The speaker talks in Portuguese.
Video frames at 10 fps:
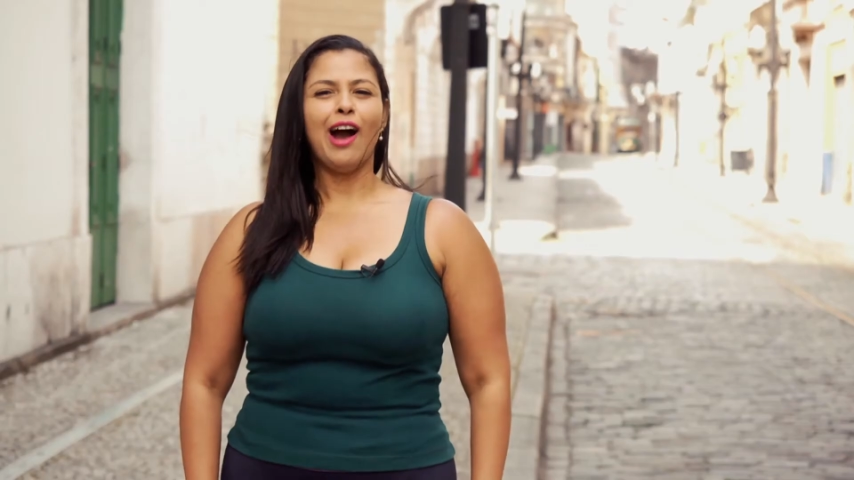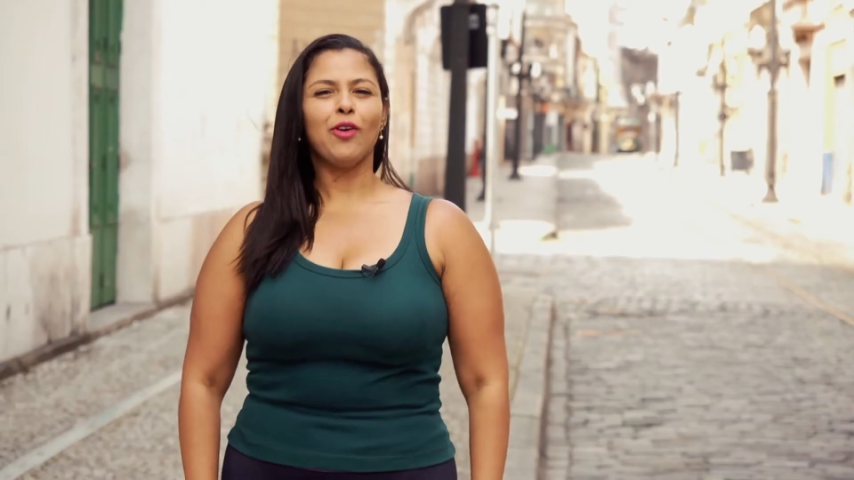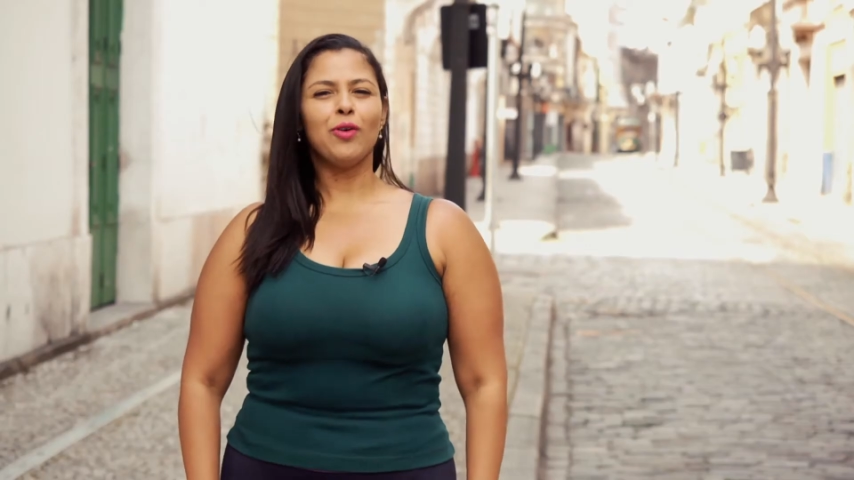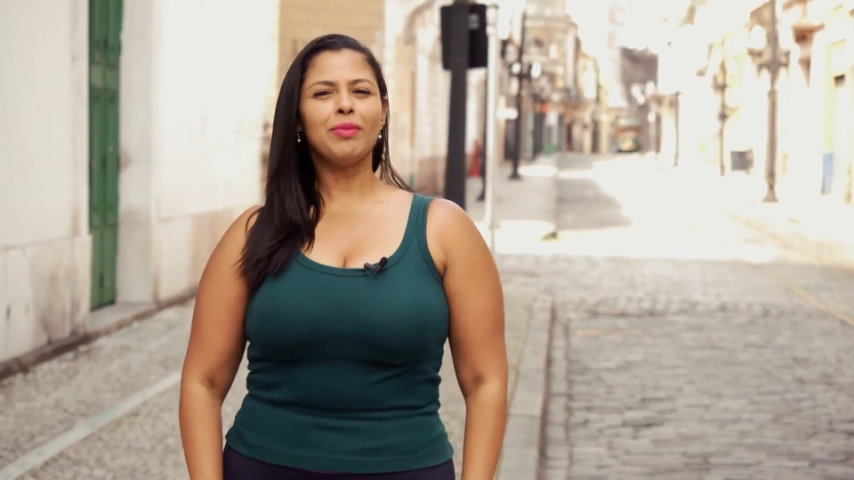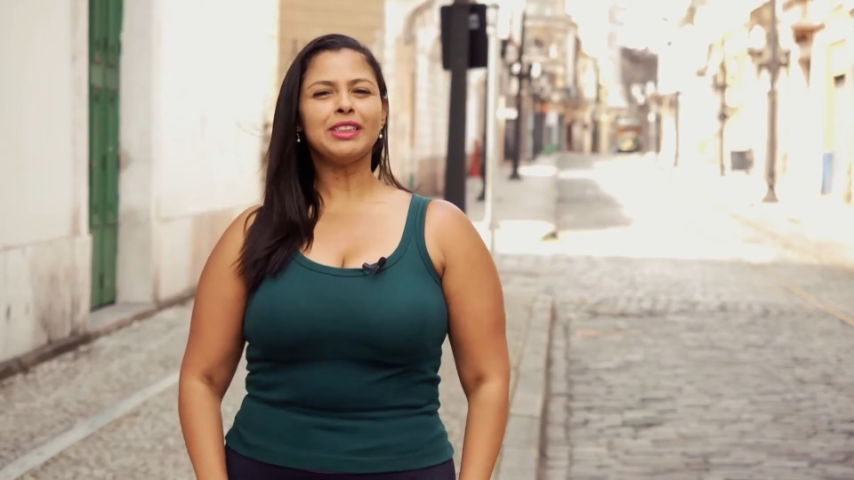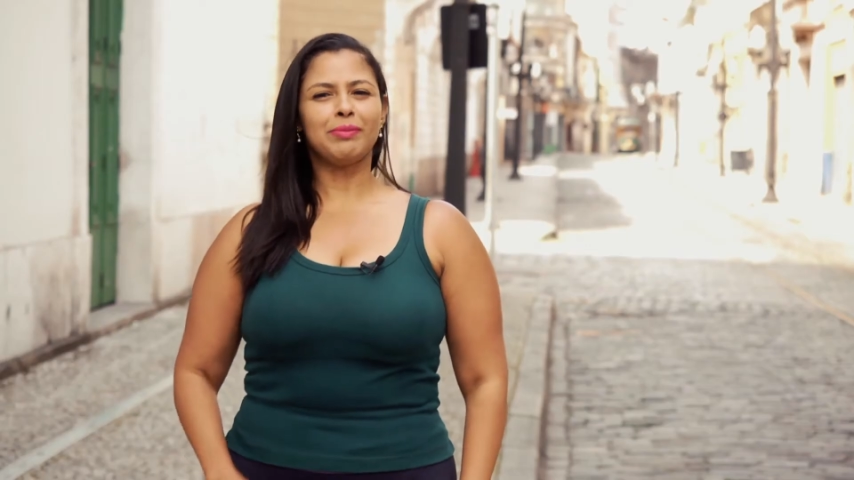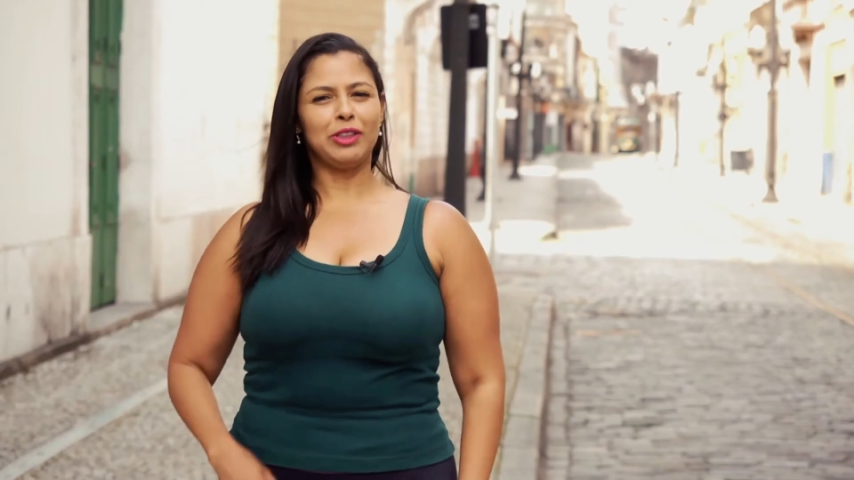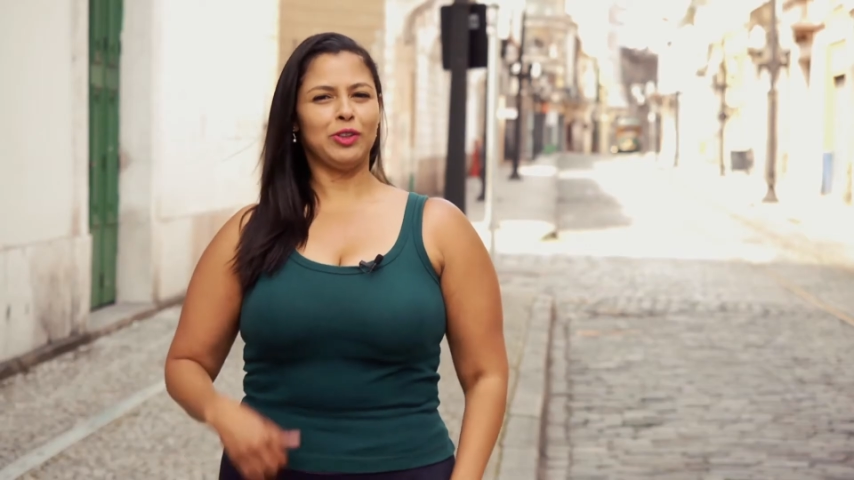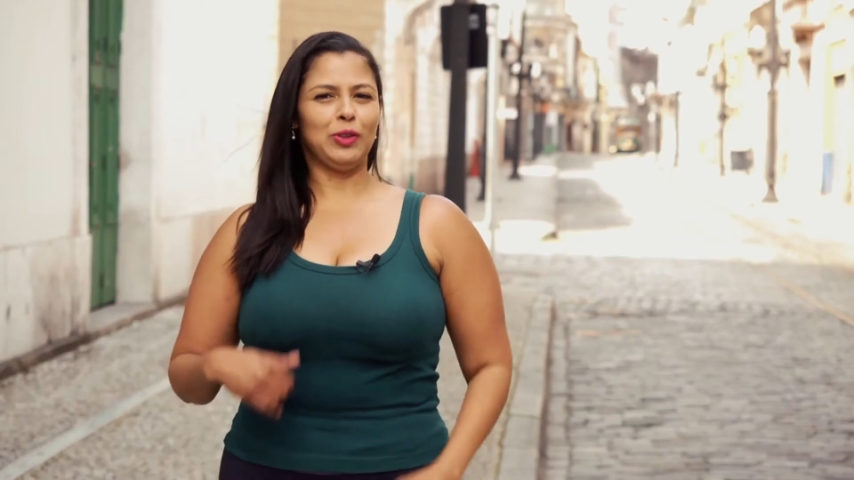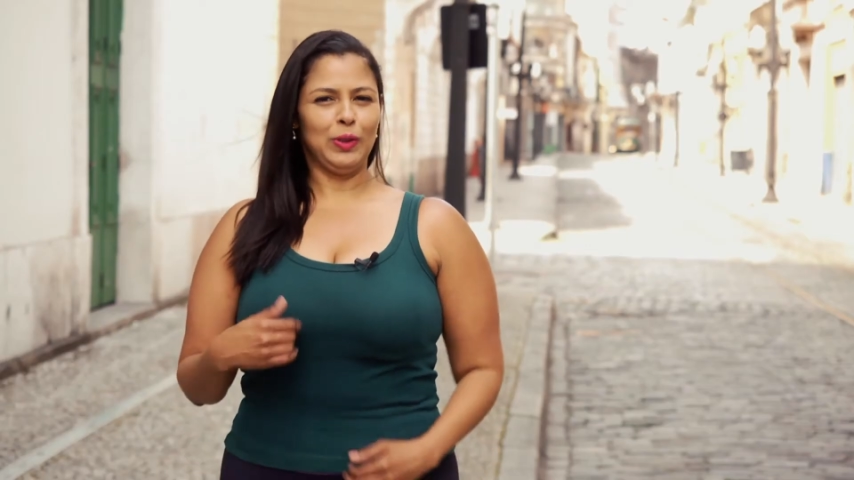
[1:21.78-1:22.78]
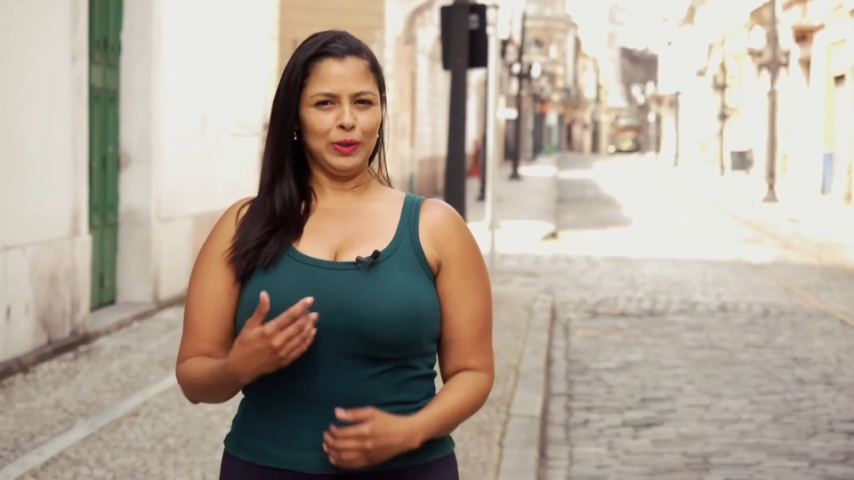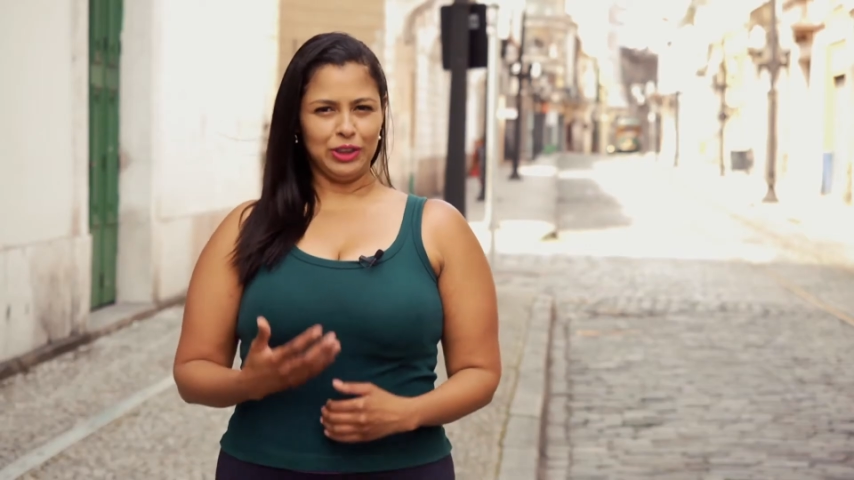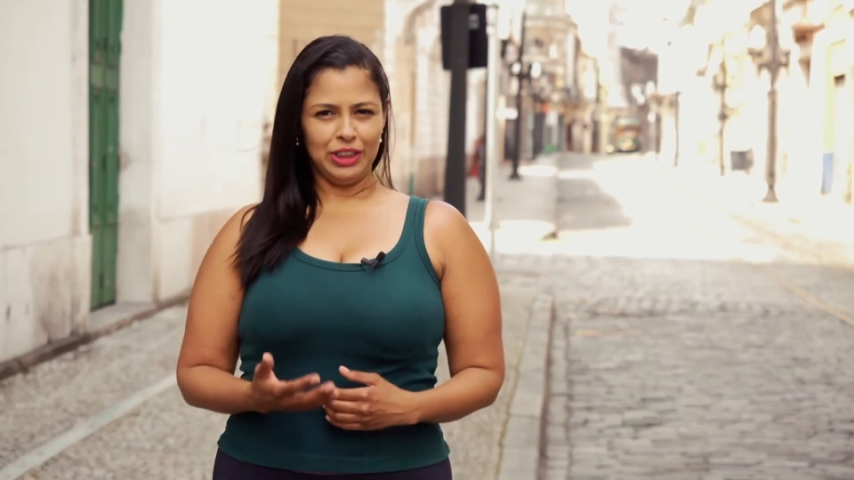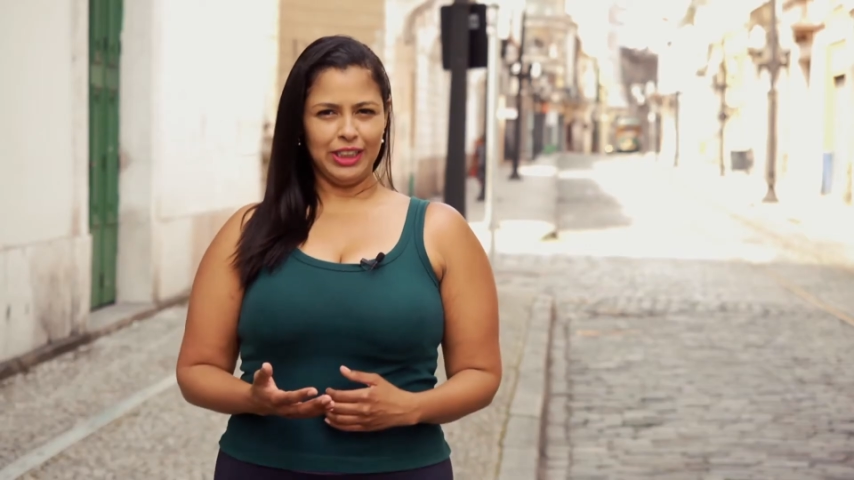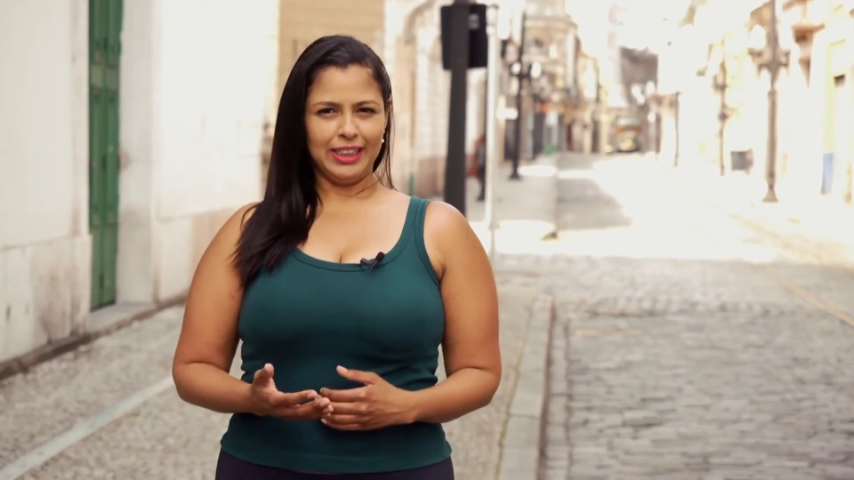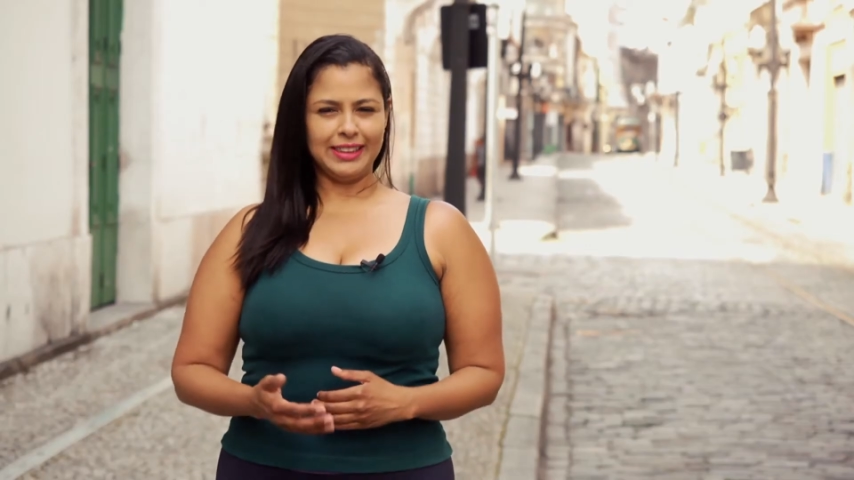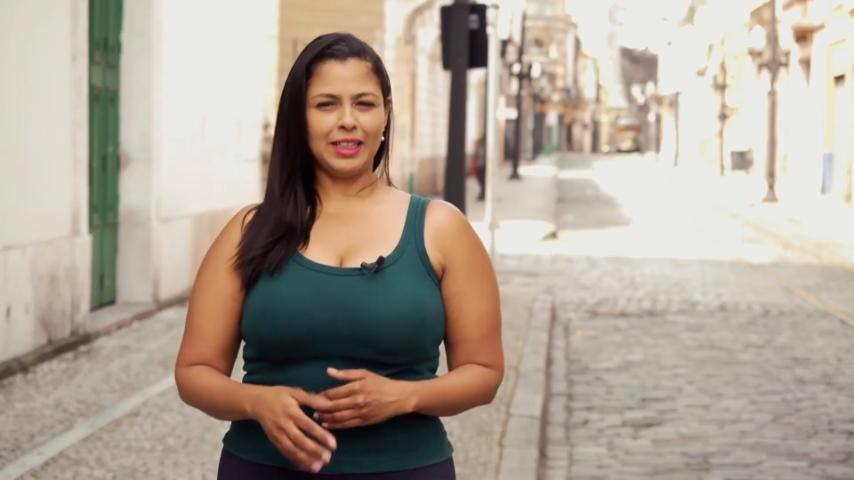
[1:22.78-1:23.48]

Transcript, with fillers: Algumas metodologias